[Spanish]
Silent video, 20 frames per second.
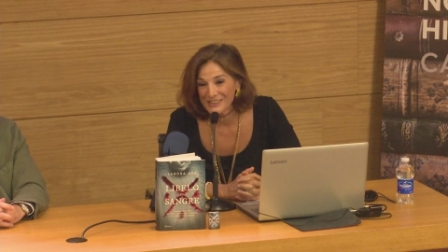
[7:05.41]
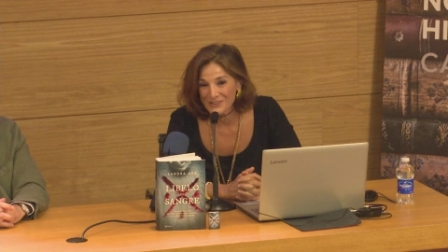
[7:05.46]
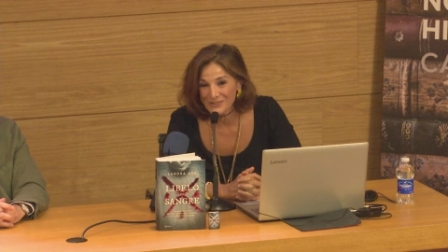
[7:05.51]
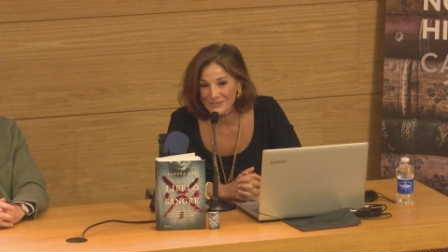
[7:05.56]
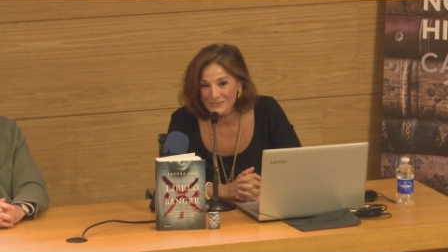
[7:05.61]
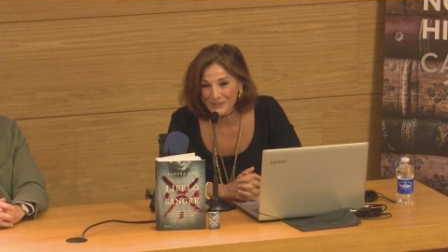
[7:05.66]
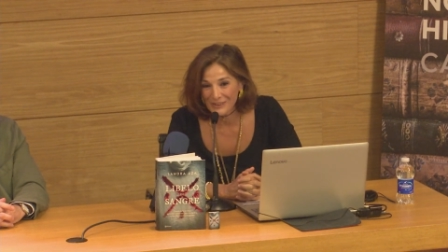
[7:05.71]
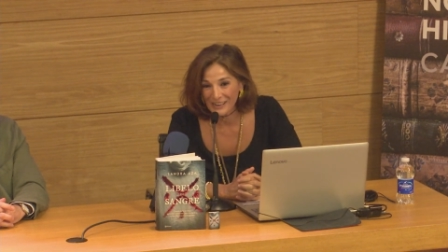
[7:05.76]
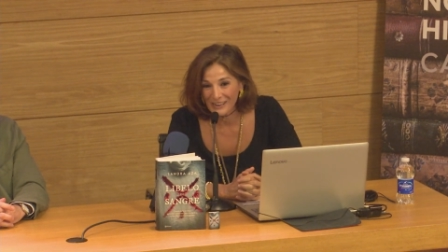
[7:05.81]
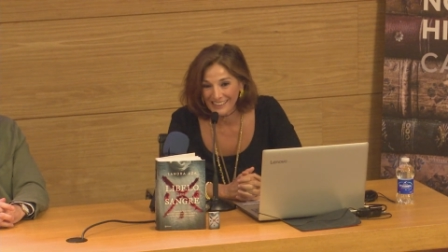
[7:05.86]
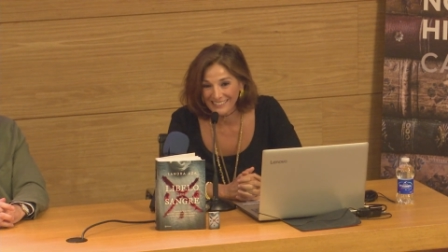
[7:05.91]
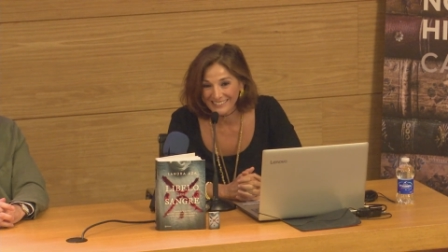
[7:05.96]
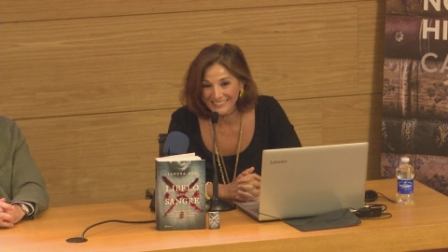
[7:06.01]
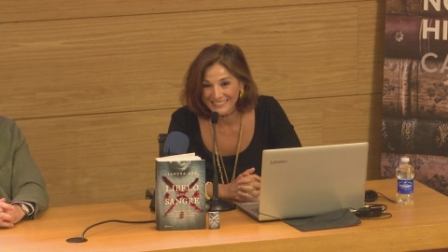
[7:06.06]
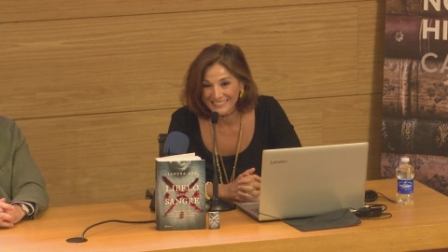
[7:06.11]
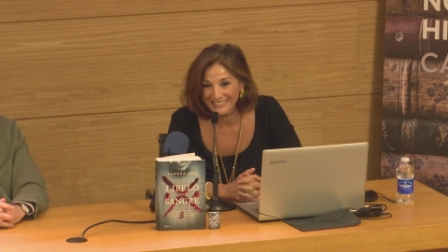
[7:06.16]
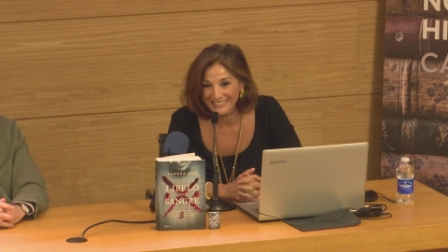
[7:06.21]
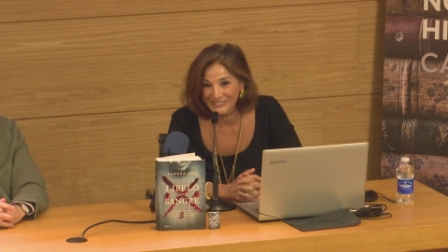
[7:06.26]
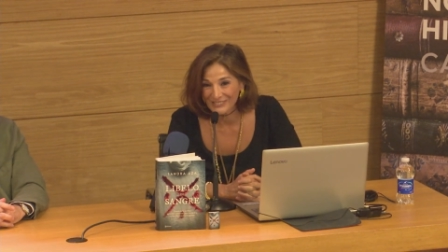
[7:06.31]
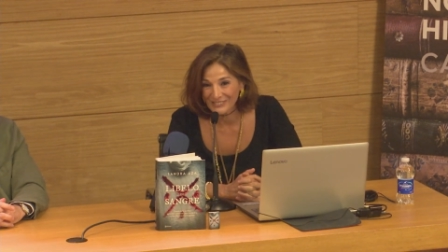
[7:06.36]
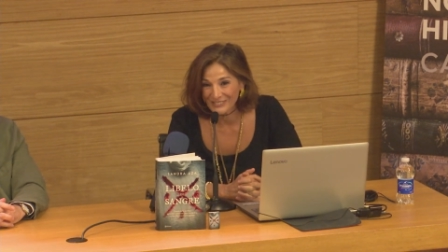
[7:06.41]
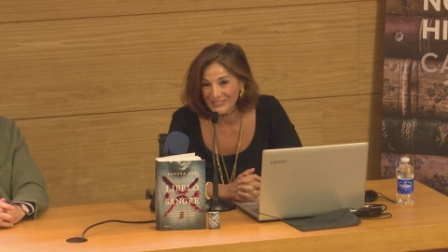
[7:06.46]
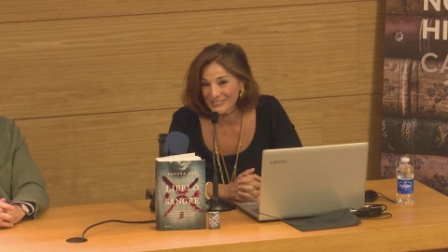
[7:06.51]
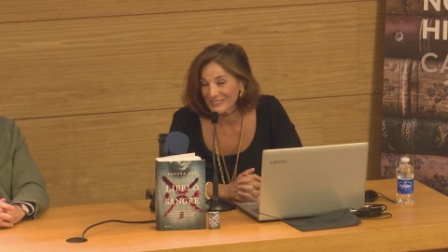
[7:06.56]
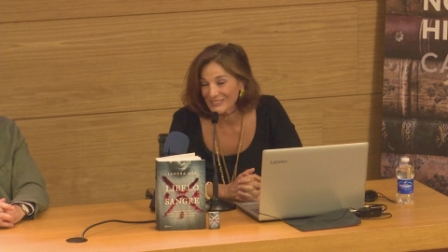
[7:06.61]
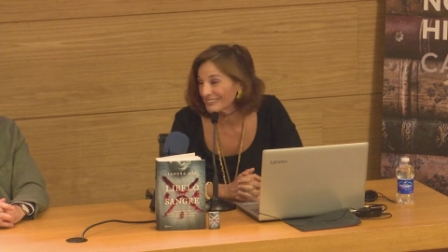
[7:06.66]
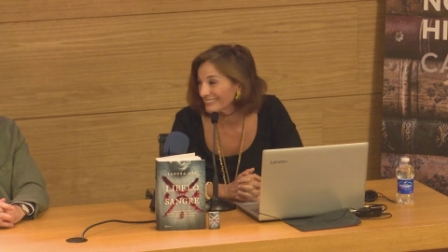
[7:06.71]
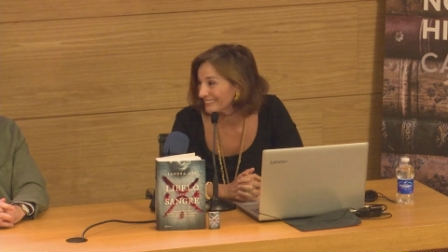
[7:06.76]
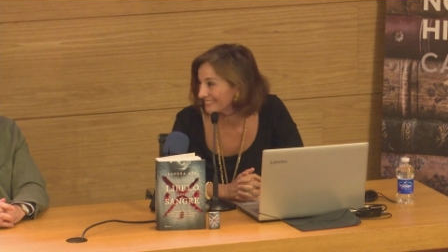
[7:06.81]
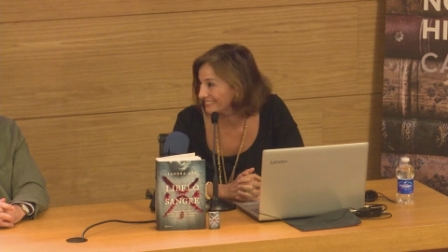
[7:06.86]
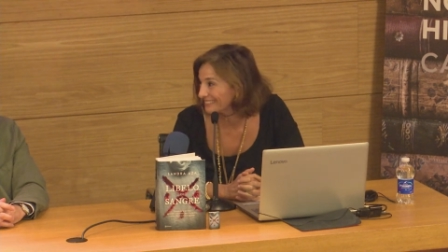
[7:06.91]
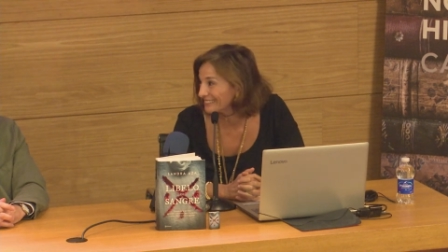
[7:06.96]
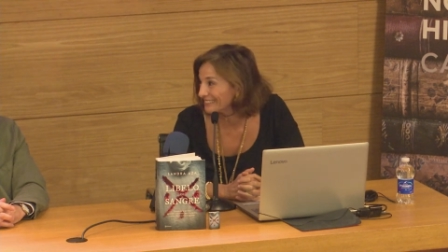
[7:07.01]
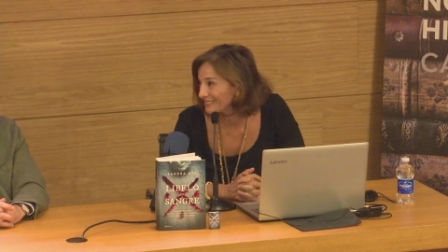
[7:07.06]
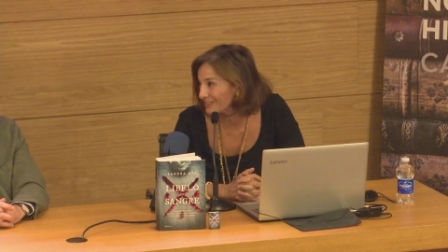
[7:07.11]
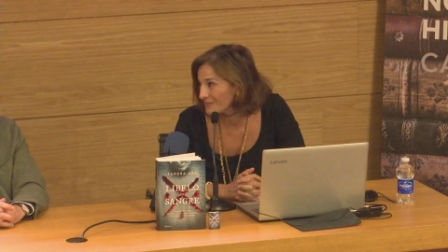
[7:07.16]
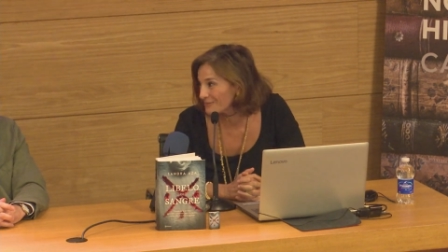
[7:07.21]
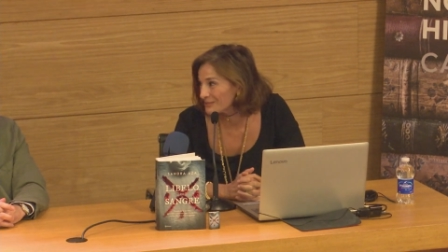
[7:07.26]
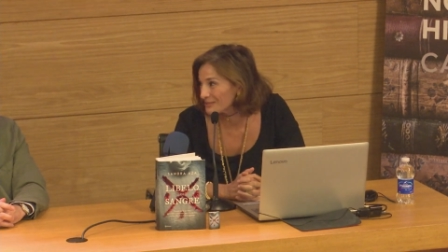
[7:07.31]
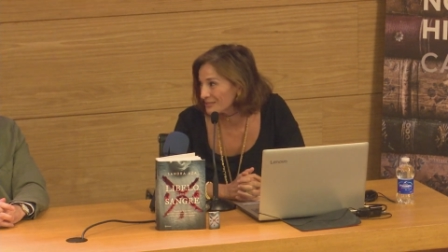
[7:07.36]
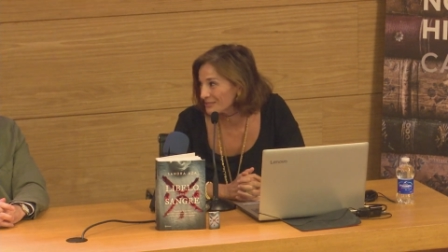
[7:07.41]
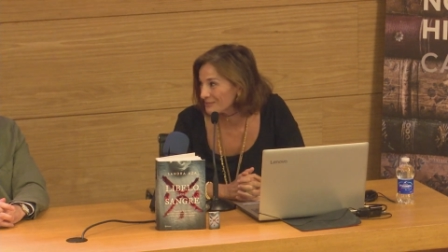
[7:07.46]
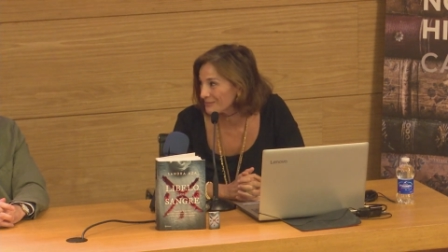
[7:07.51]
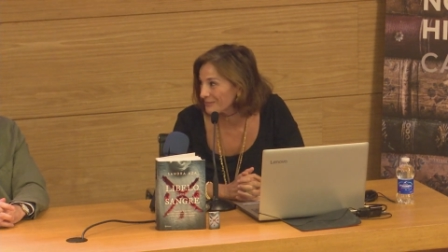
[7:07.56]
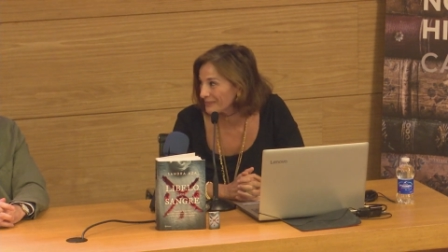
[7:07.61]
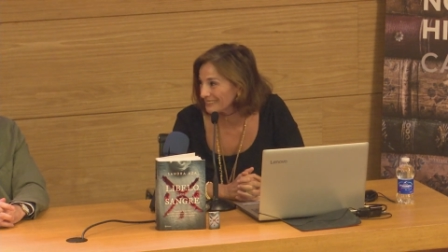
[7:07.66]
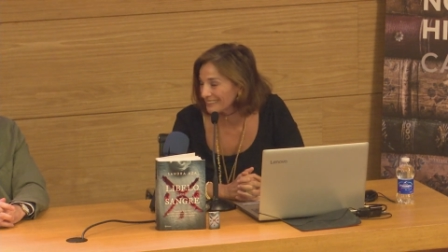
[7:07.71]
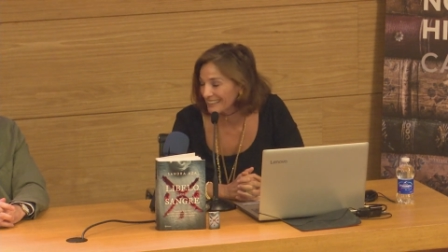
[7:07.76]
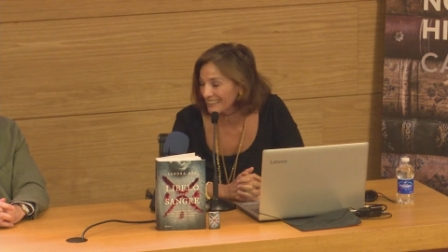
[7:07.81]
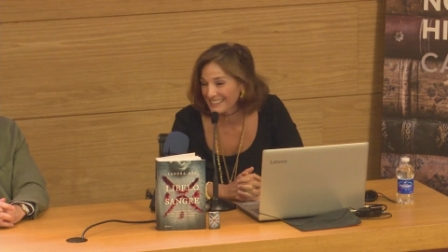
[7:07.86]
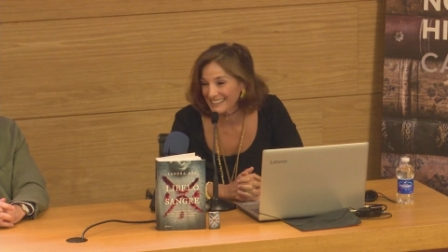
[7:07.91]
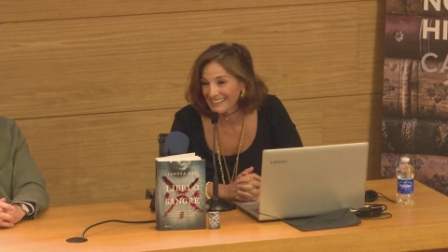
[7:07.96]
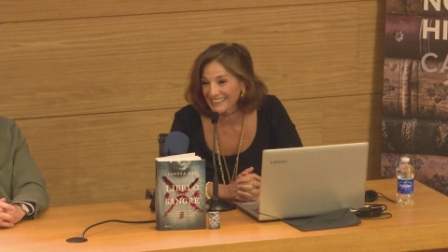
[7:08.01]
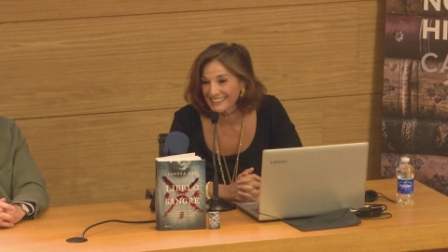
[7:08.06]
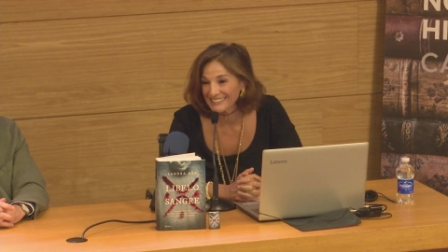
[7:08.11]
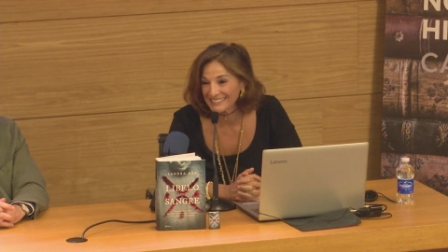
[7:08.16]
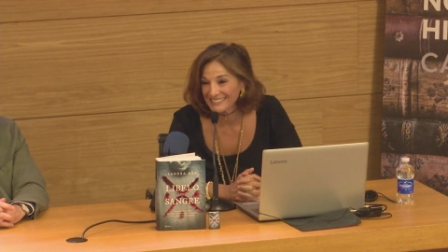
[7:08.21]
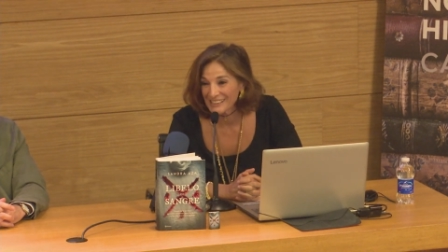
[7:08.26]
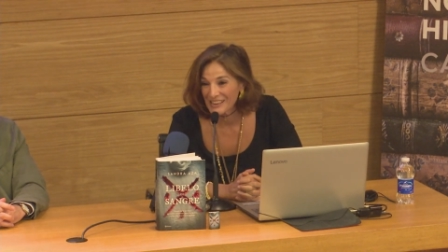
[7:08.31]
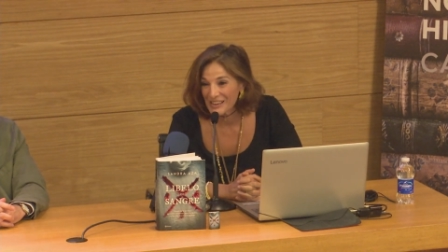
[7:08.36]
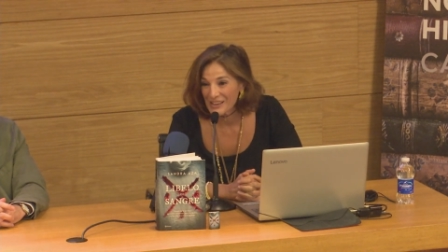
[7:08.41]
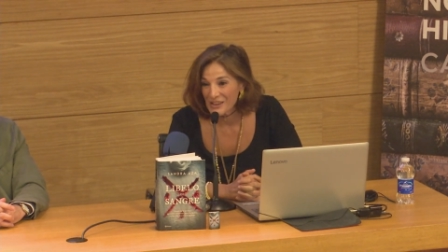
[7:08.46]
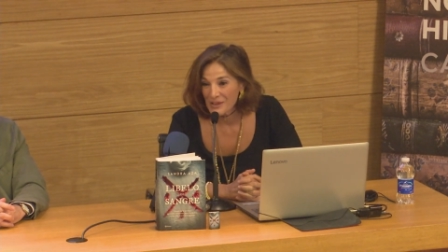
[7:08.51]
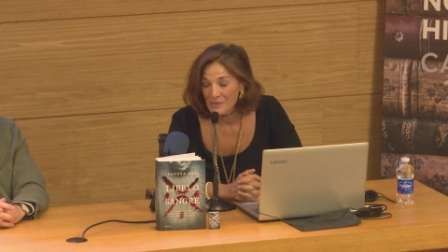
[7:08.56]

como grande es el honor. Así es que muchísimas gracias.